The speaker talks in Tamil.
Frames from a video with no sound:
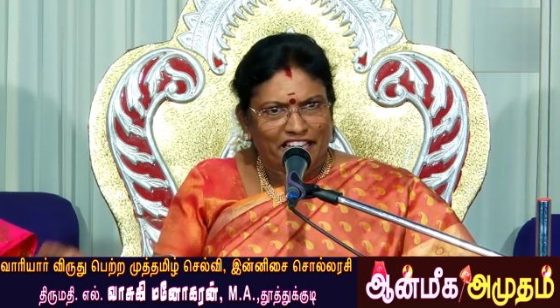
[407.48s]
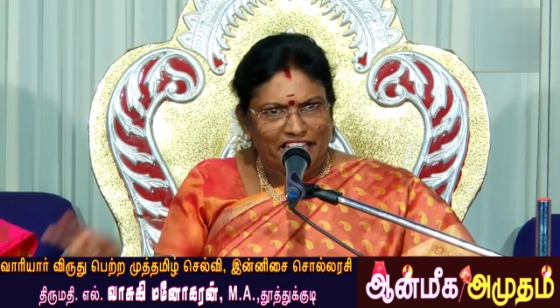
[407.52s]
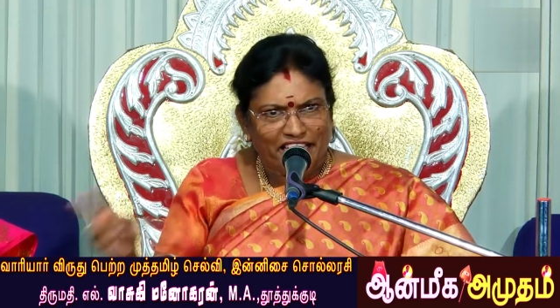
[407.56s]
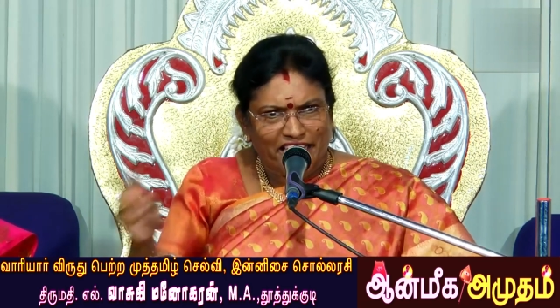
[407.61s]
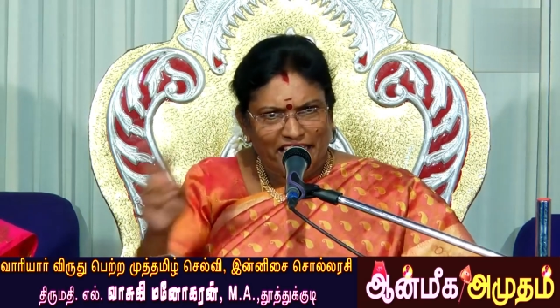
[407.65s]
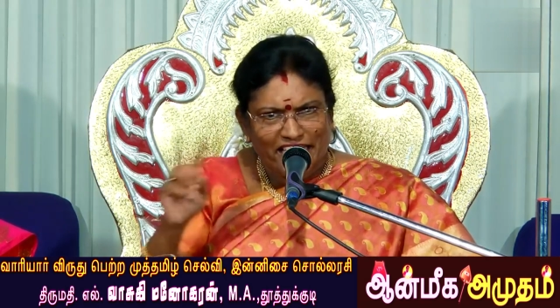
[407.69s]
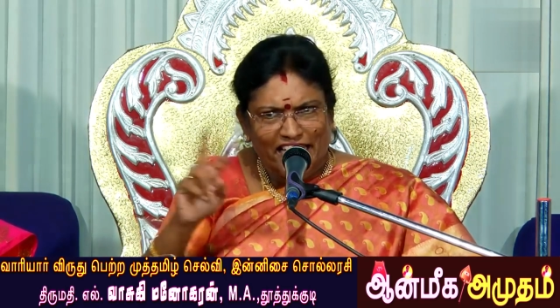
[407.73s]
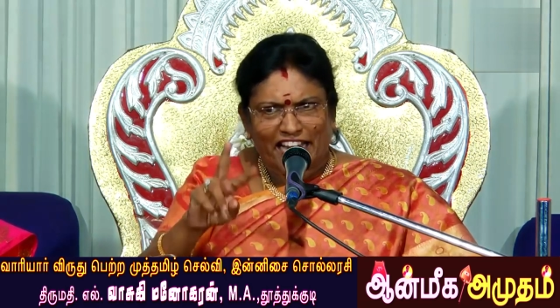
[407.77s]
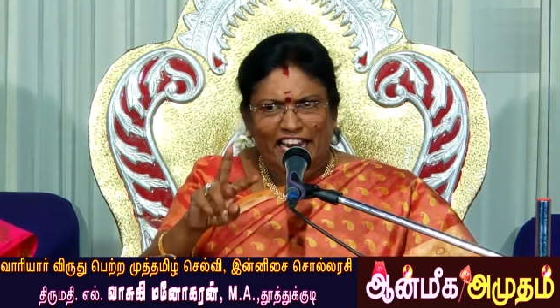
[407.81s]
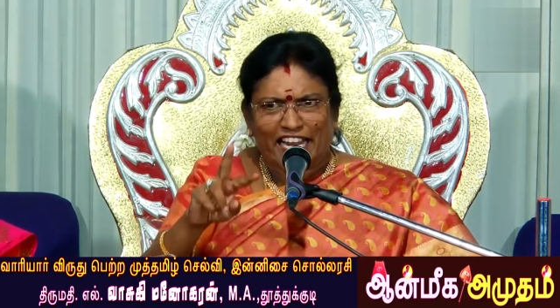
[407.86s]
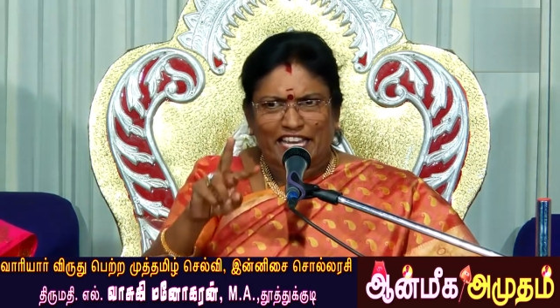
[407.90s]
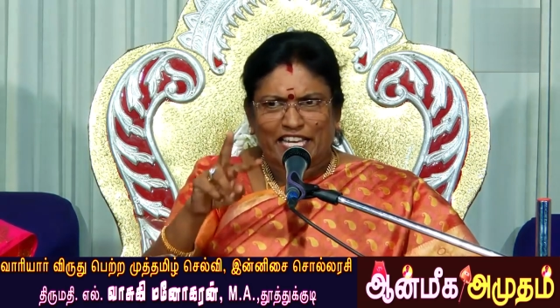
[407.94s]

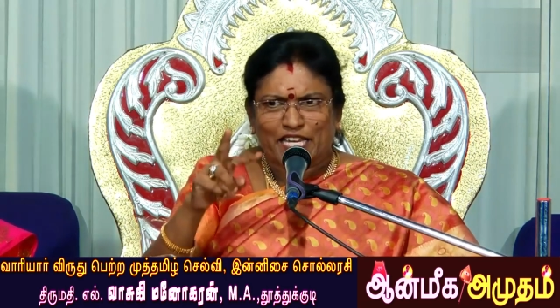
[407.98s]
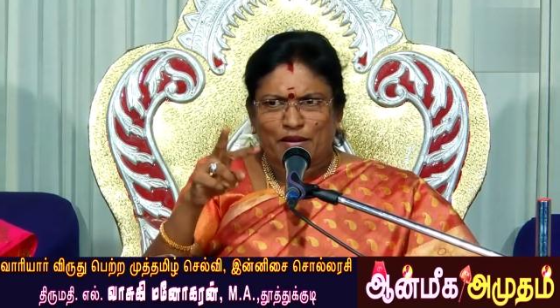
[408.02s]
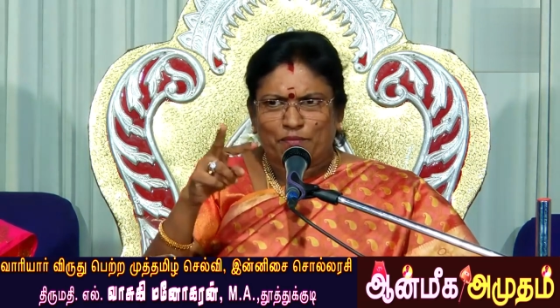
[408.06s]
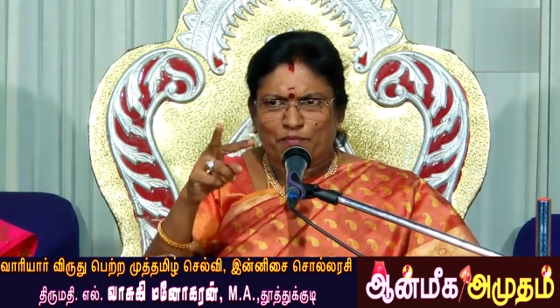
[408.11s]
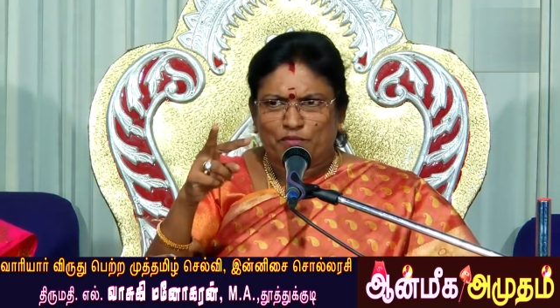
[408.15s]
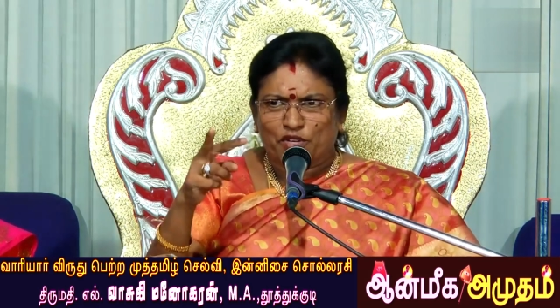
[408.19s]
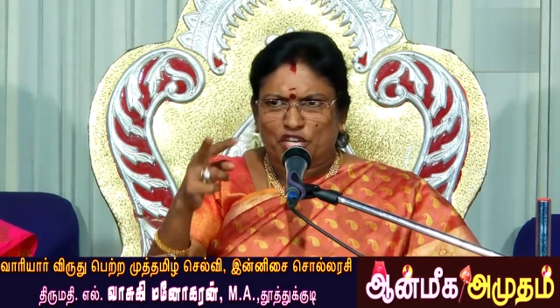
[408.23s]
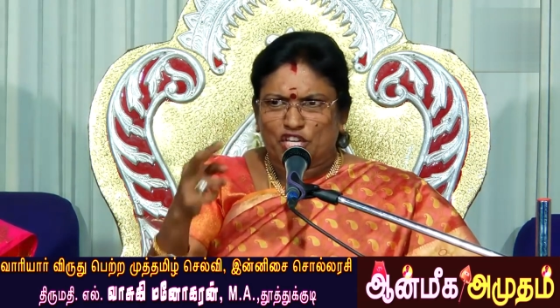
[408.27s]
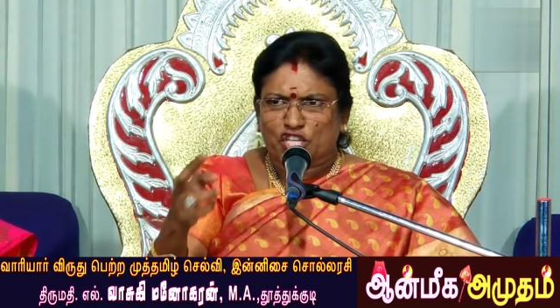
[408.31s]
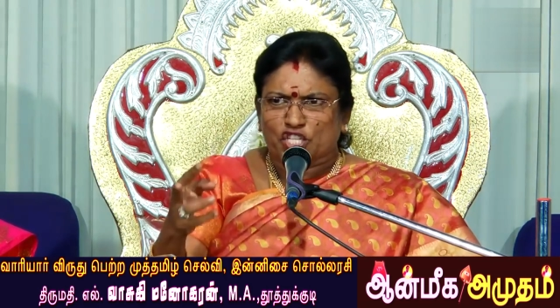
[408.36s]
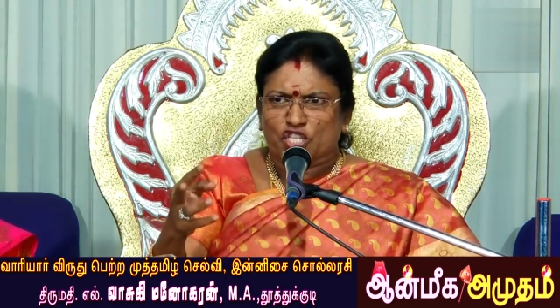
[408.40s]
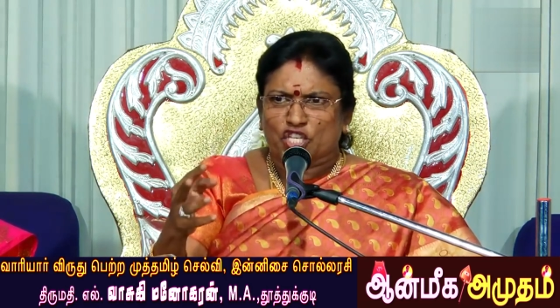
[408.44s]

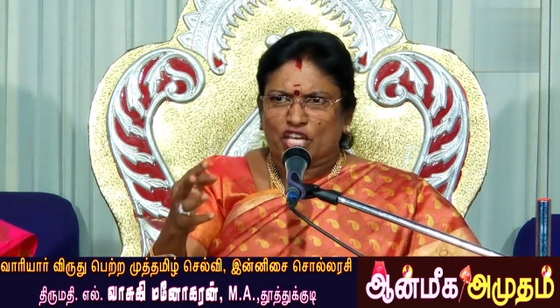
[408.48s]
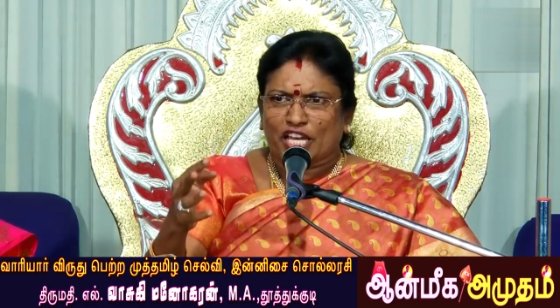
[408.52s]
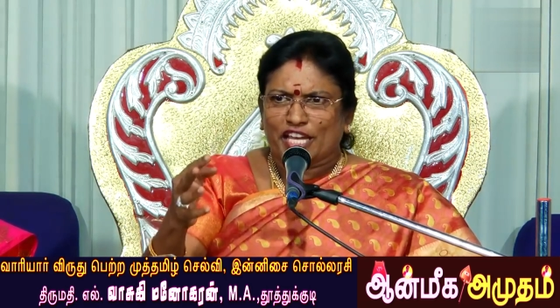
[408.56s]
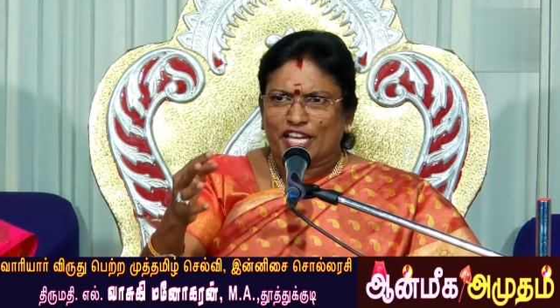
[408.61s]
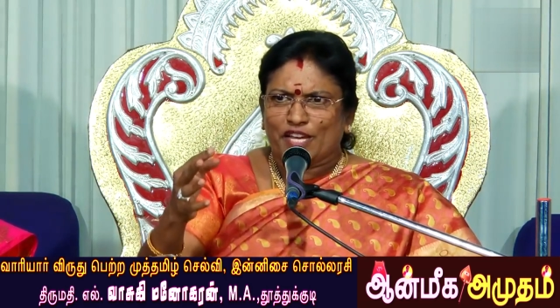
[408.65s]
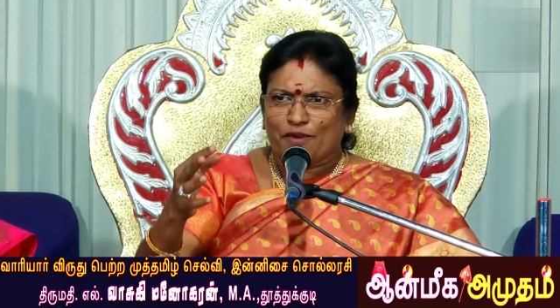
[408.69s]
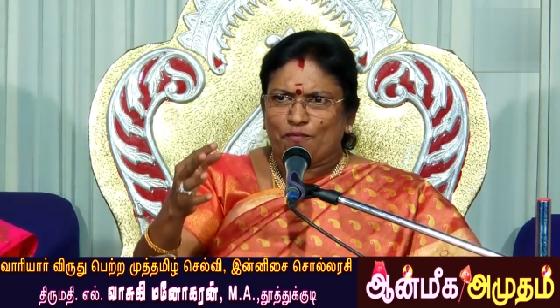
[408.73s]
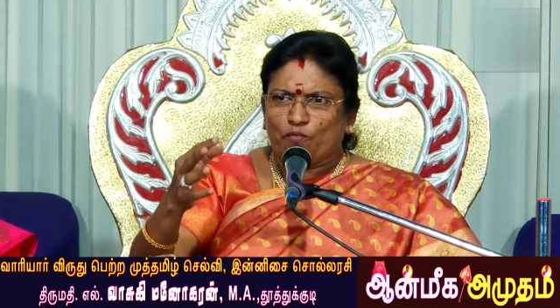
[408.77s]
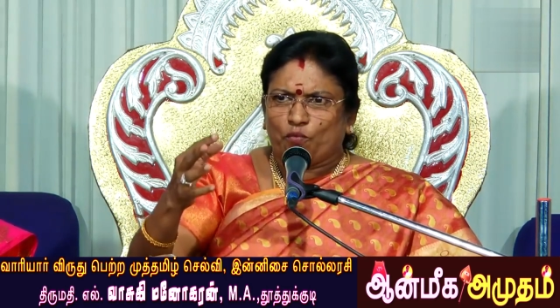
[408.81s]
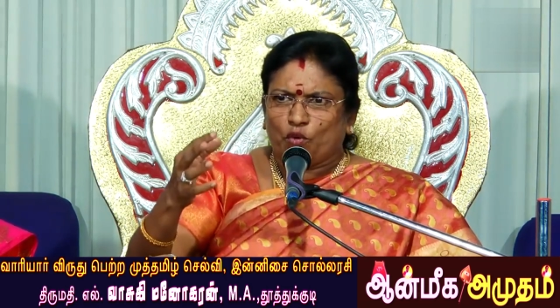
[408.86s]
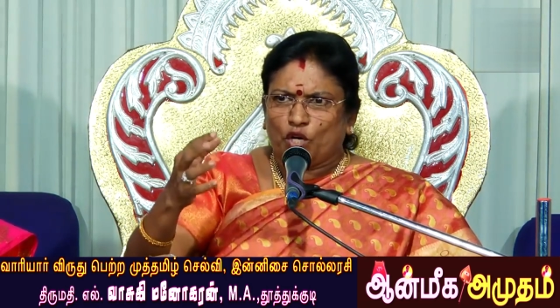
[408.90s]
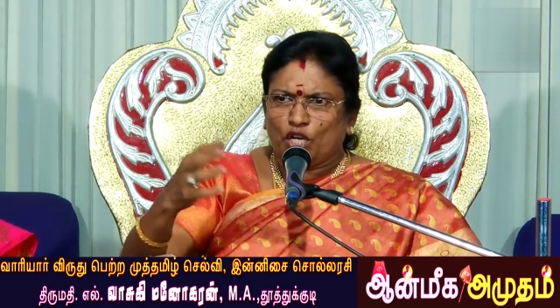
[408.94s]
இயலையும்
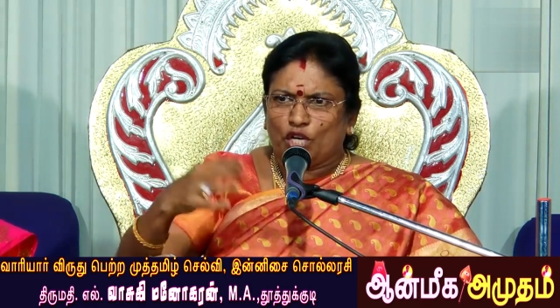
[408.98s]
இசையும்